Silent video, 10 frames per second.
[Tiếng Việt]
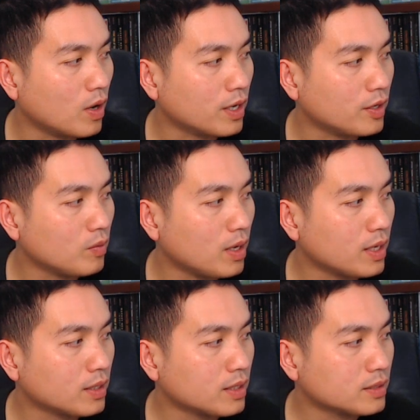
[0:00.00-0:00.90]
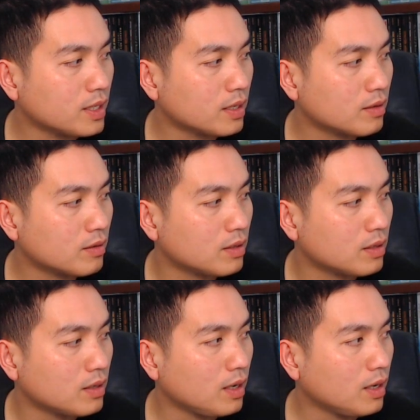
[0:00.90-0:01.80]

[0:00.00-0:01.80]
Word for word: tại tiểu bang Texas rất